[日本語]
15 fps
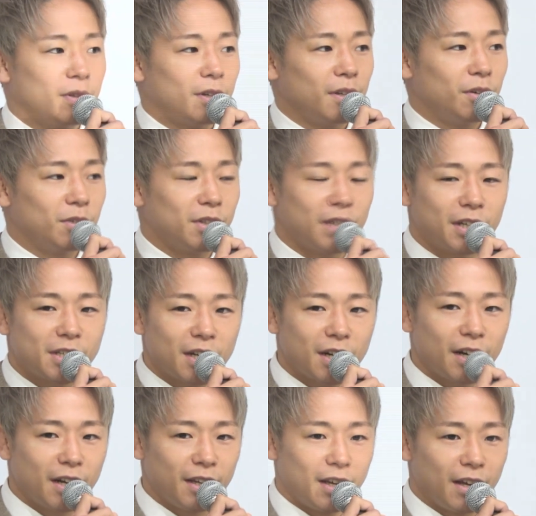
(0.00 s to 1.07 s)
いろんな記者
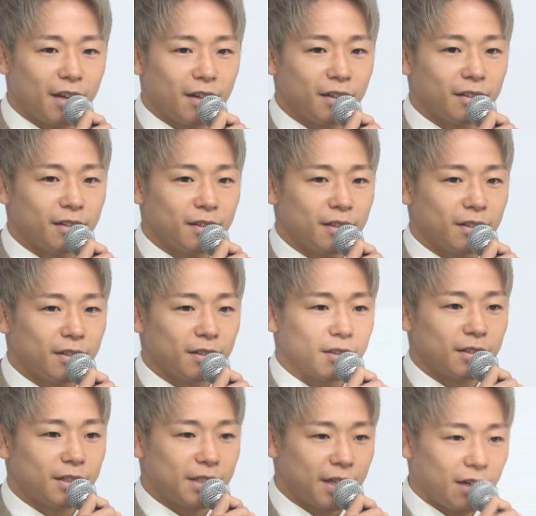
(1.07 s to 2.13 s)
会見
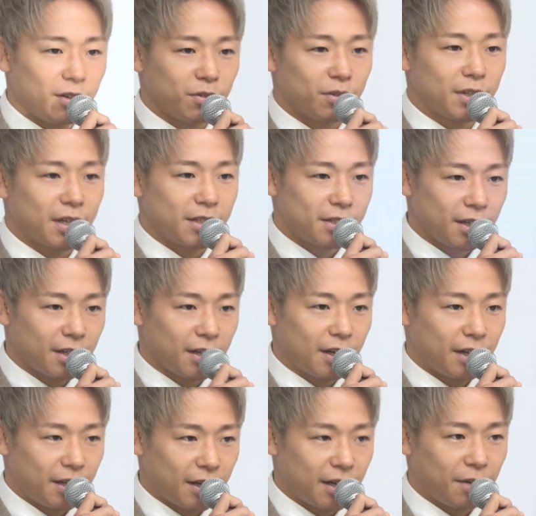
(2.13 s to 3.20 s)
試合の対戦
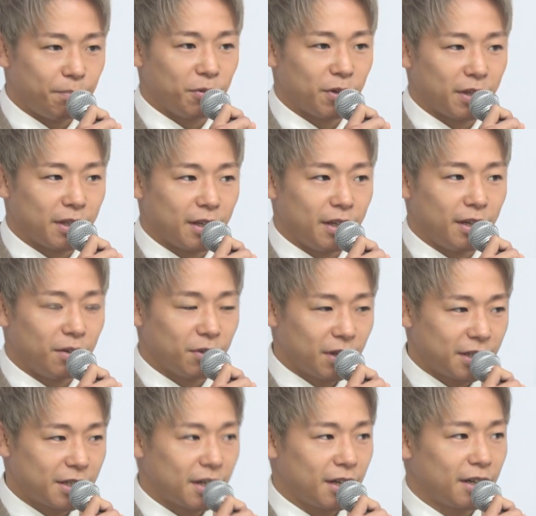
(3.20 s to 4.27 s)
相手発表だったりいろんな
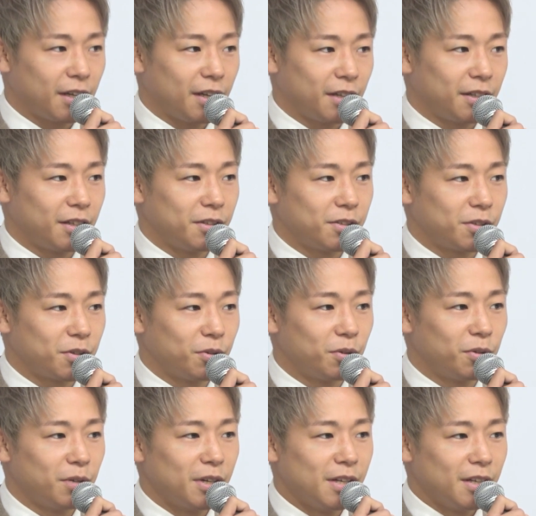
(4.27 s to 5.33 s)
記者会見やったんですけ
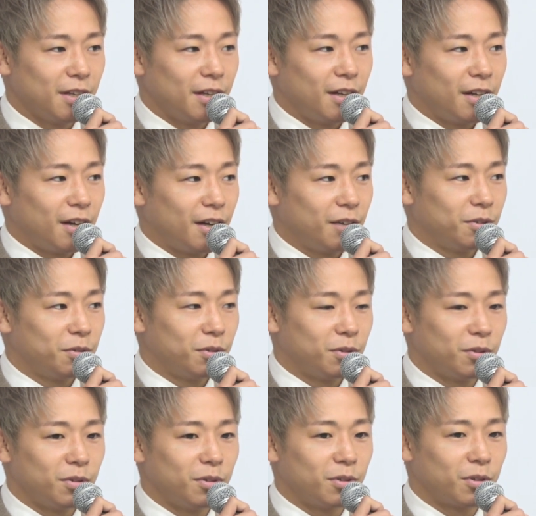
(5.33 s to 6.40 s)
どあ
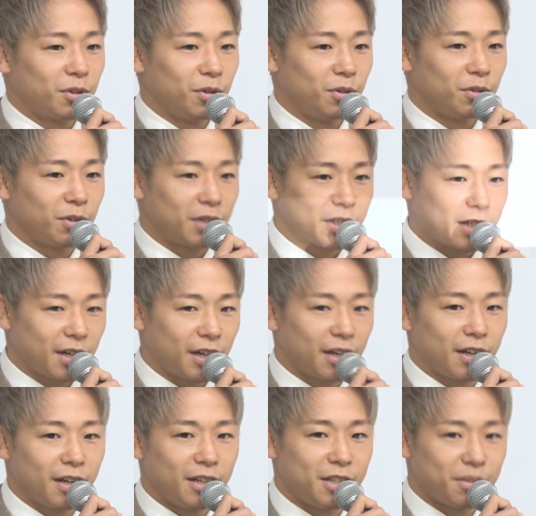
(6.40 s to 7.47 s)
の今日の記者会
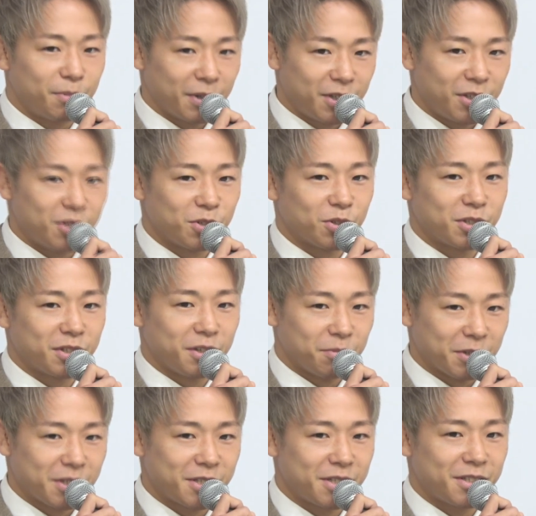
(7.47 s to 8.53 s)
見が一番緊張してい
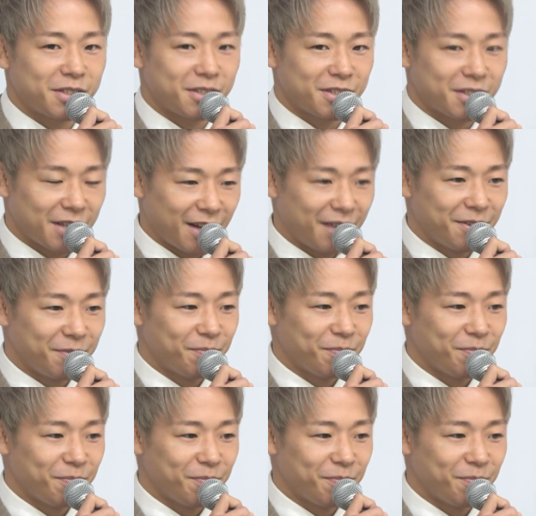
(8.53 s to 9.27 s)
ます、はい、